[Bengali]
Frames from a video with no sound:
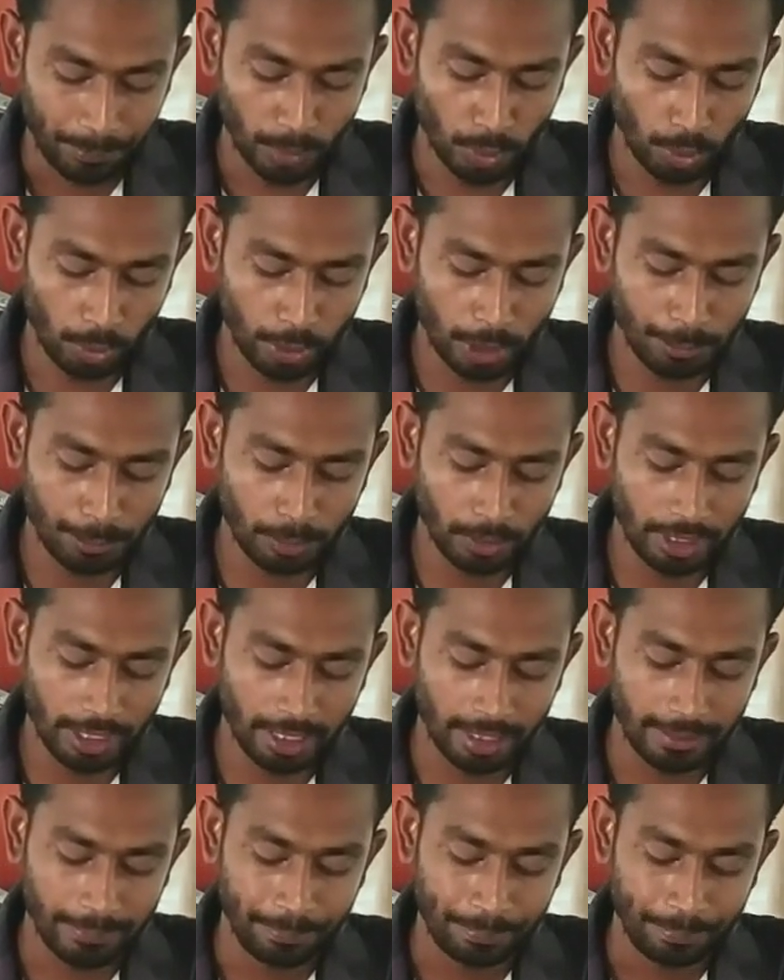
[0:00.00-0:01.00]
লক্ষ্মীপুরে
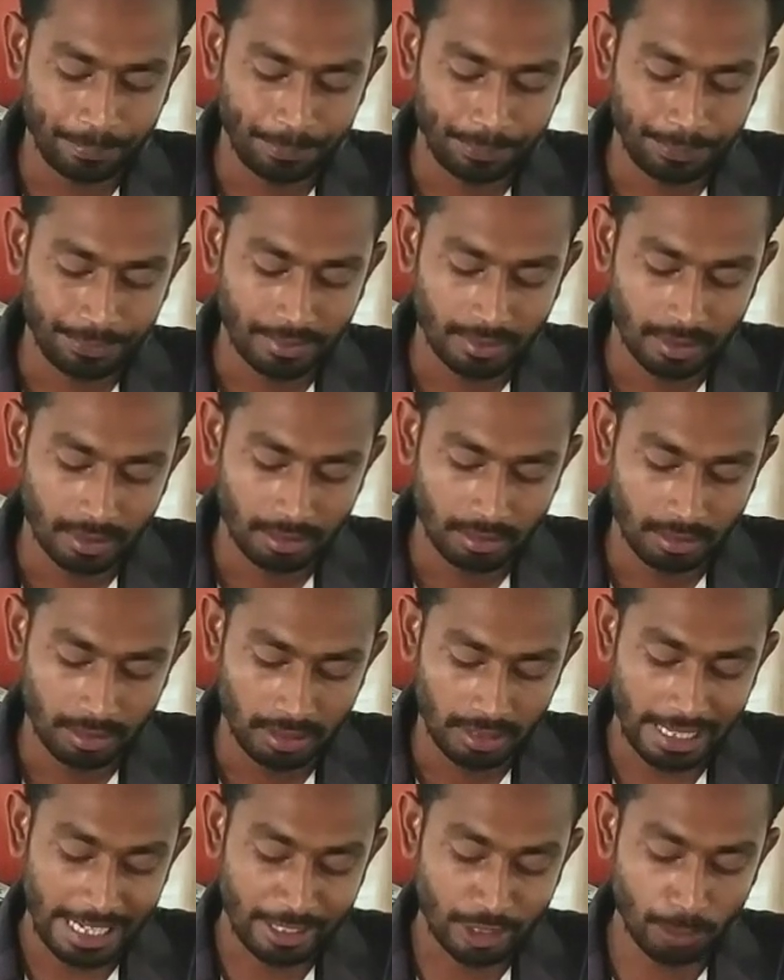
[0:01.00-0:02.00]

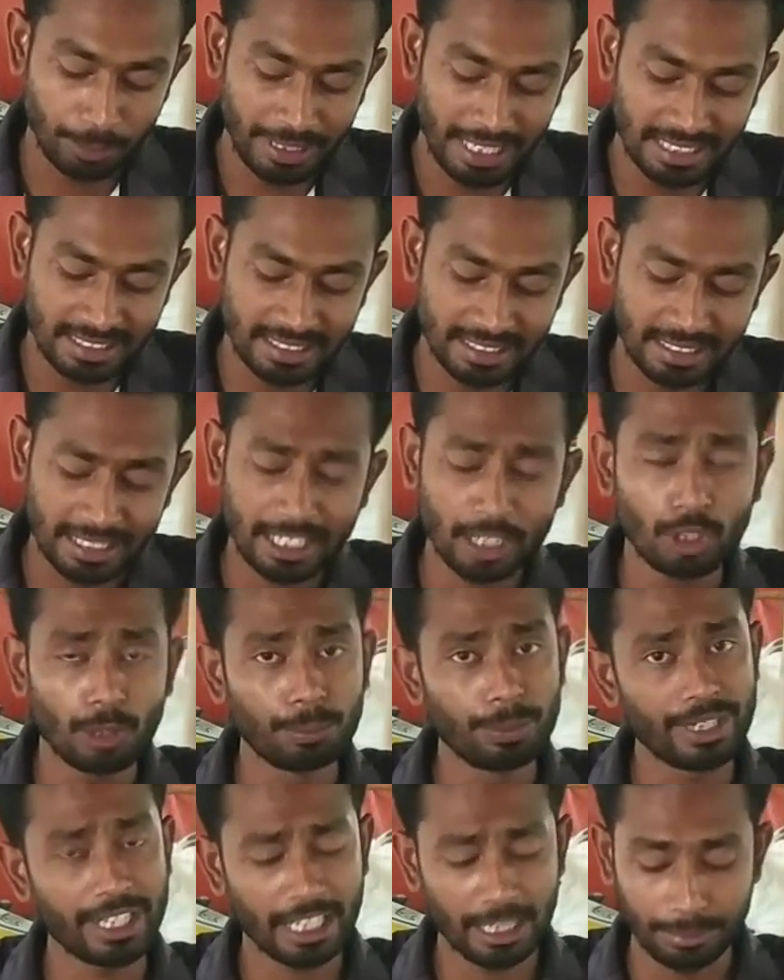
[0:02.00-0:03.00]
একশো বিরাশি থেকে
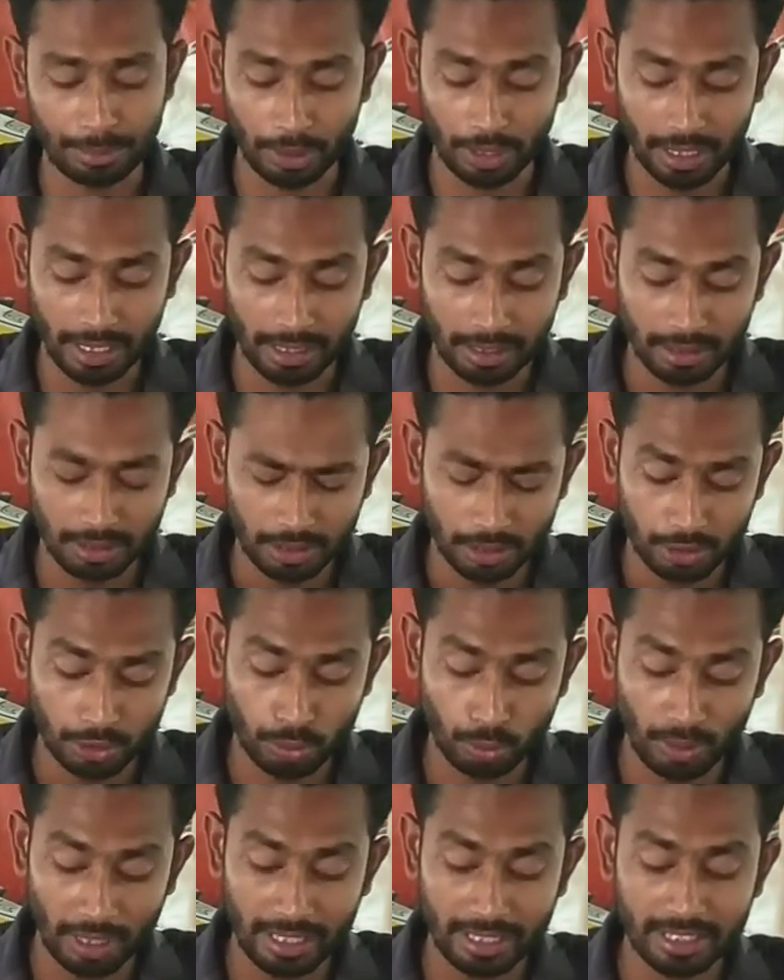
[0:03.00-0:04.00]
নব্বই টাকা ব্রয়লার
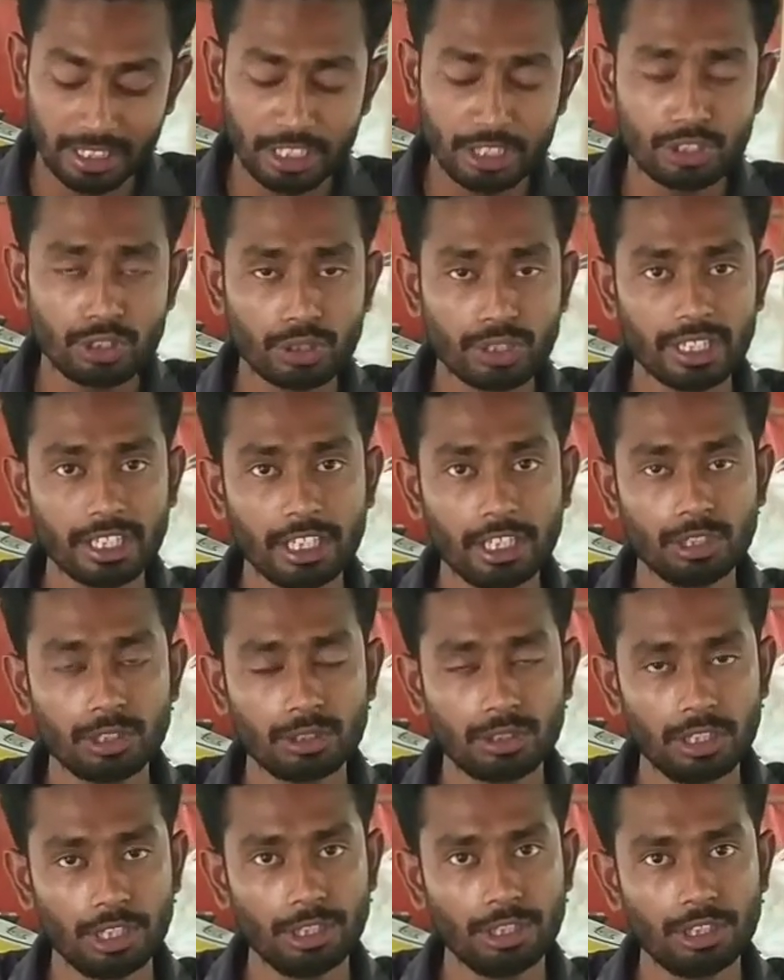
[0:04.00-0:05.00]
সোনালি তিনশো থেকে
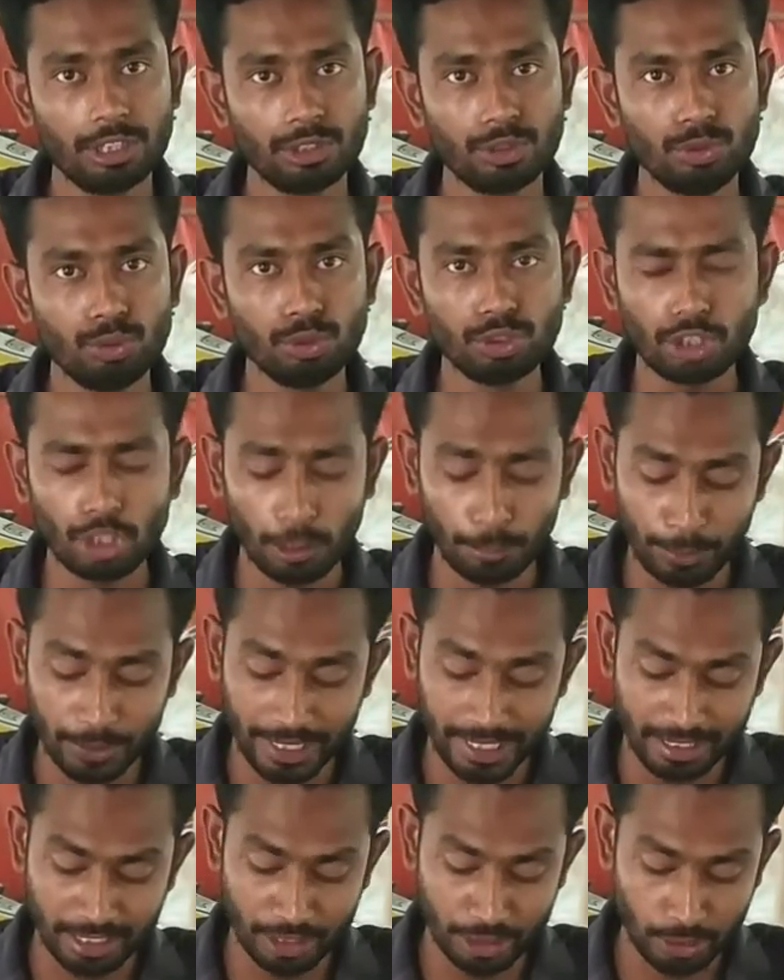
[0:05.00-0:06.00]
দুশো নব্বই
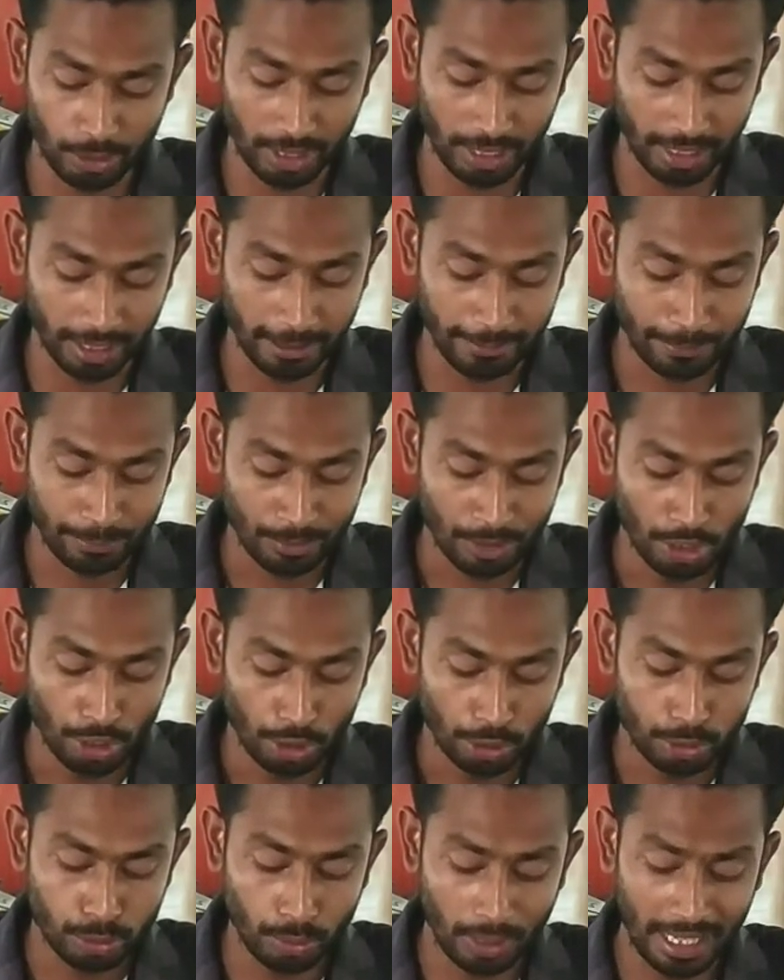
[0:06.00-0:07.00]
থেকে তিনশো টাকা
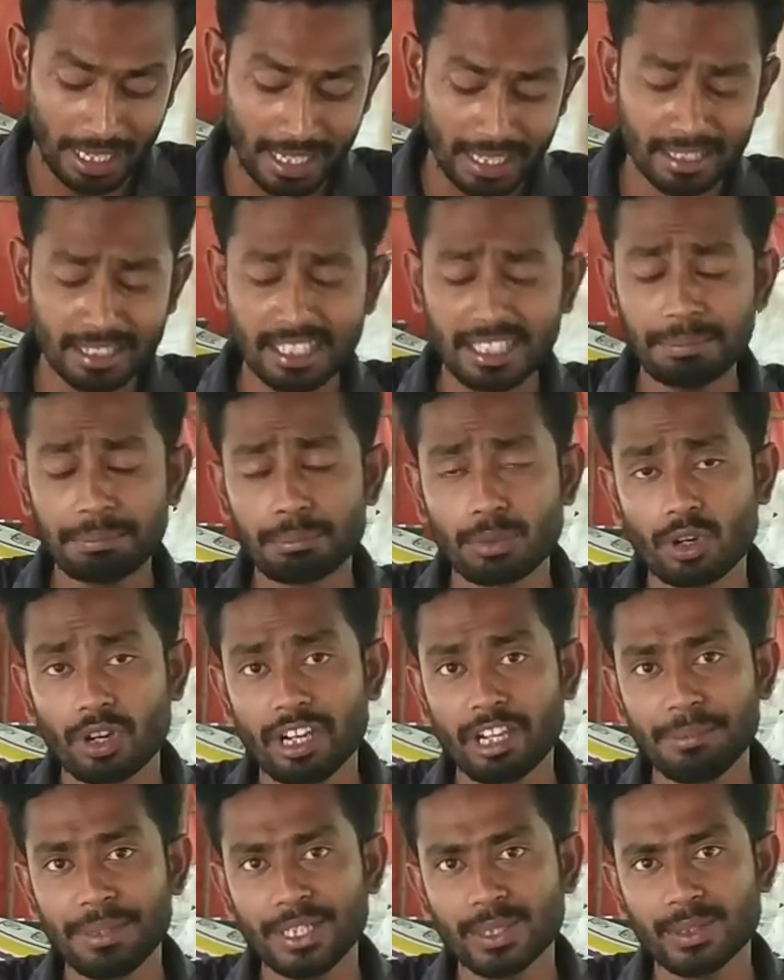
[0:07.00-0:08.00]
চুয়াডাঙ্গানতে
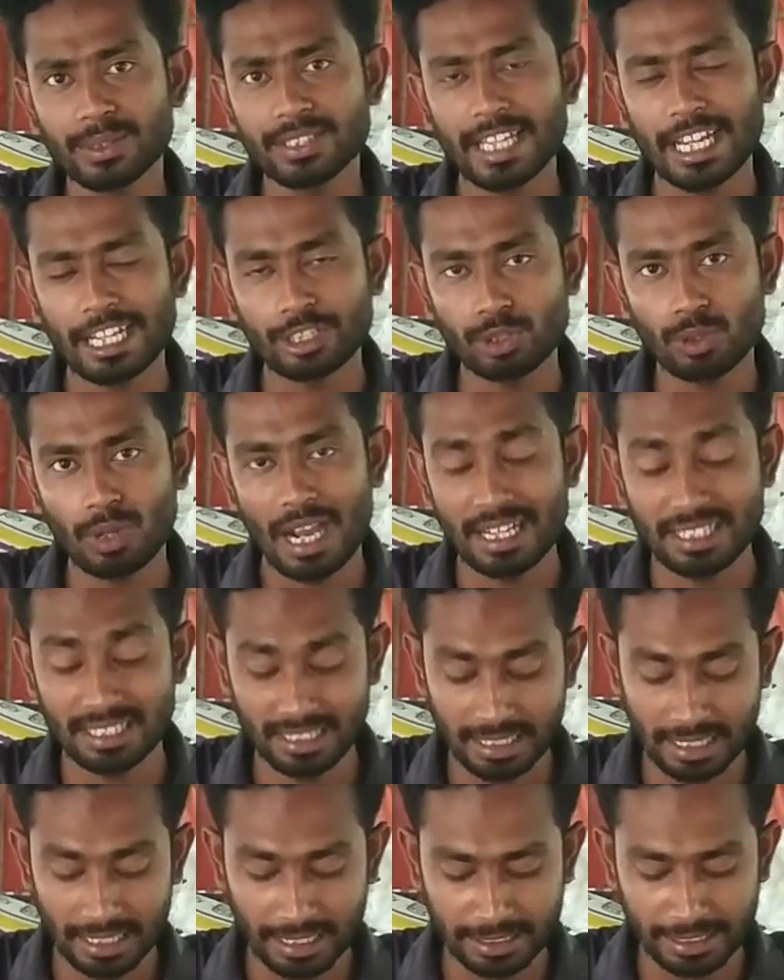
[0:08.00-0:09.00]
ব্রয়লার বিক্রি হচ্ছে একশো
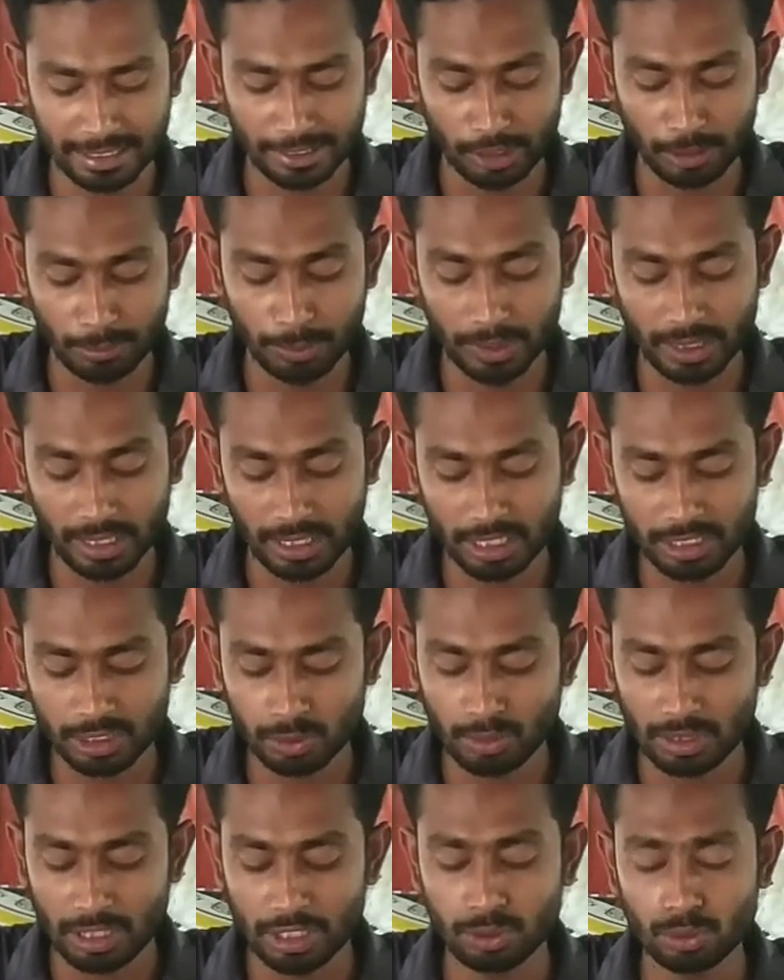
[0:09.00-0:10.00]
আশি টাকা থেকে নব্বই টাকা
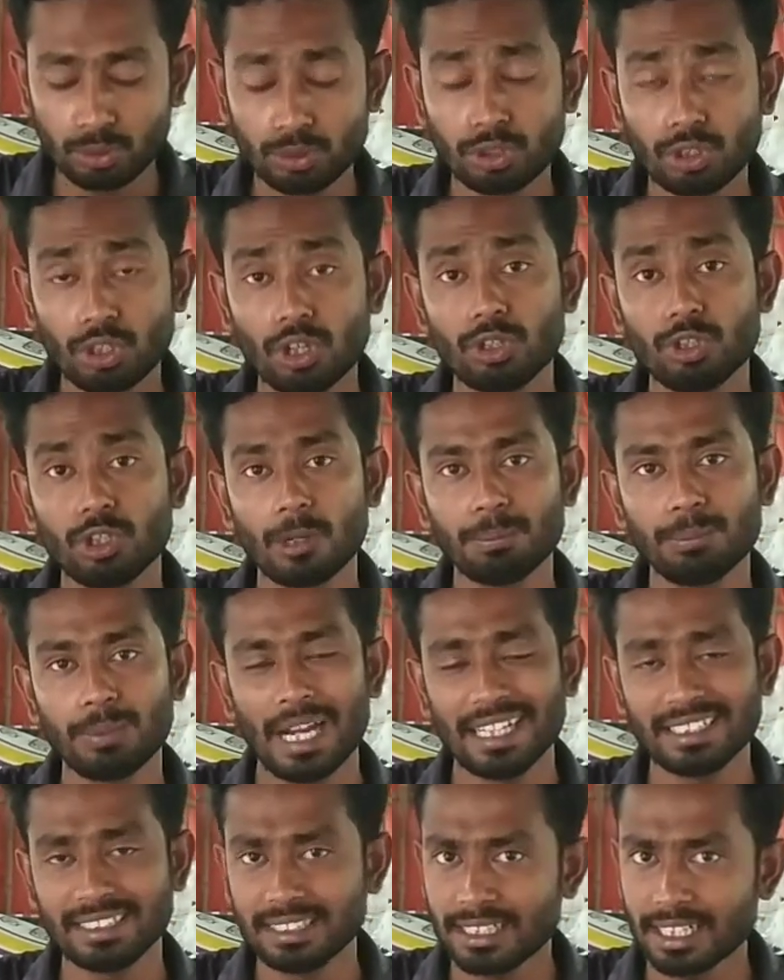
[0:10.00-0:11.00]
সোনালি দুশো
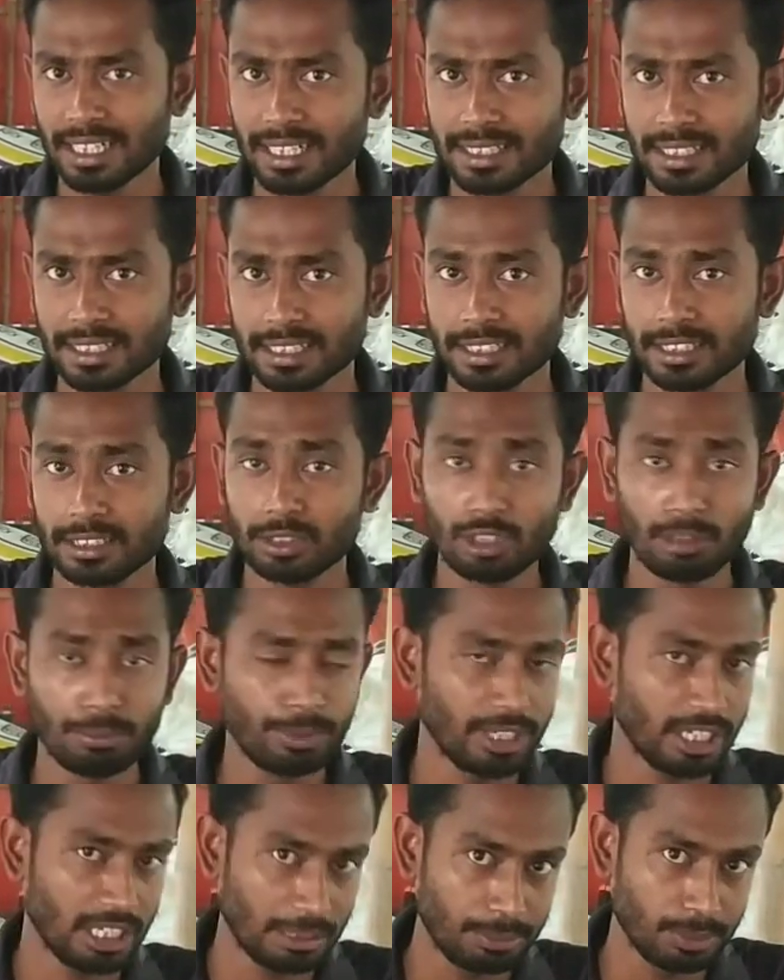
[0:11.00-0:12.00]
আশি টাকা থেকে
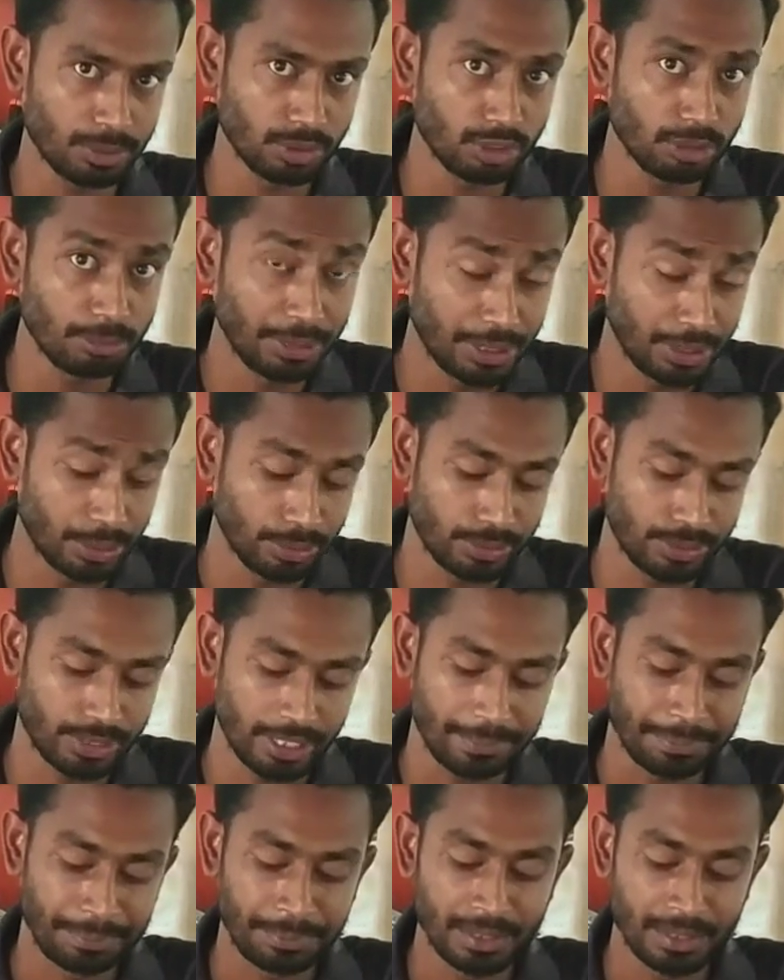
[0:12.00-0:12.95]
নব্বই টাকা পর্যন্ত বিক্রি হচ্ছে